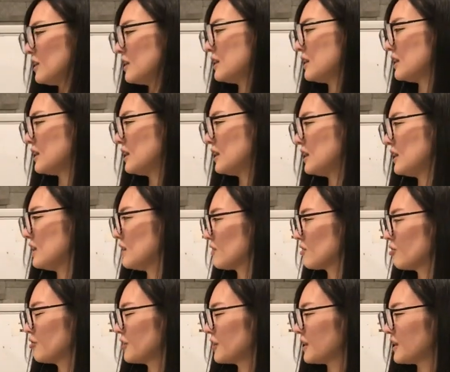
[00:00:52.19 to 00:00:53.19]
で、えー、
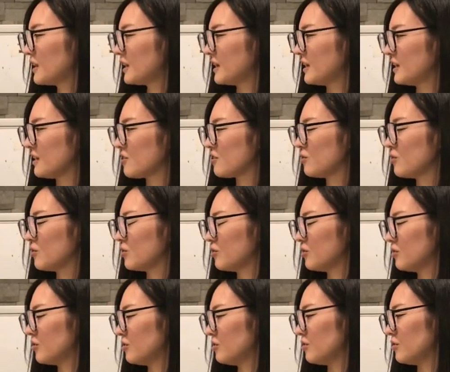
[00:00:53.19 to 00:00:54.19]
そんな、えー、中国
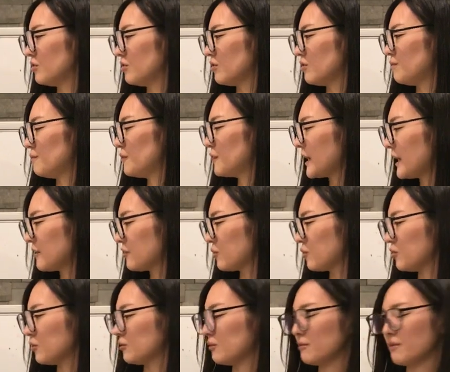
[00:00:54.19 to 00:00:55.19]
武漢
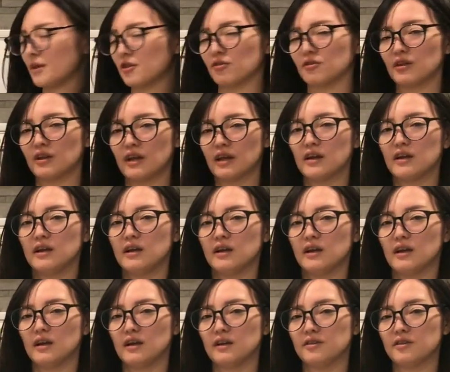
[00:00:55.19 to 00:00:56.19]
という場所でね、
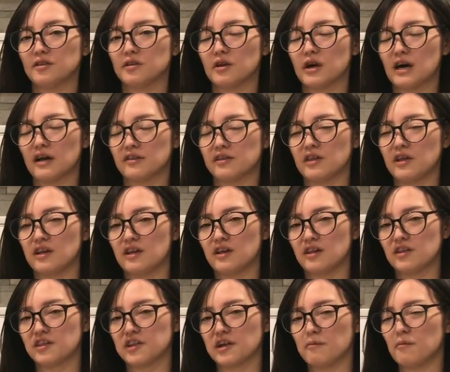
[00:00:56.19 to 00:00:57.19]
えー、発生
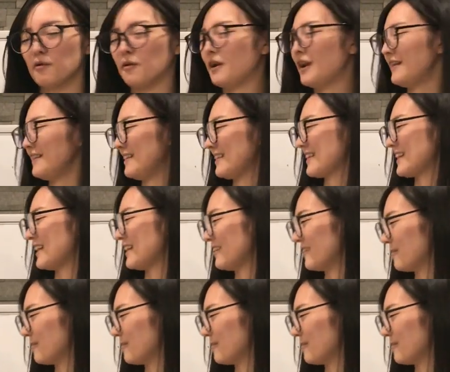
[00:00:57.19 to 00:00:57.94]
したものなんですけ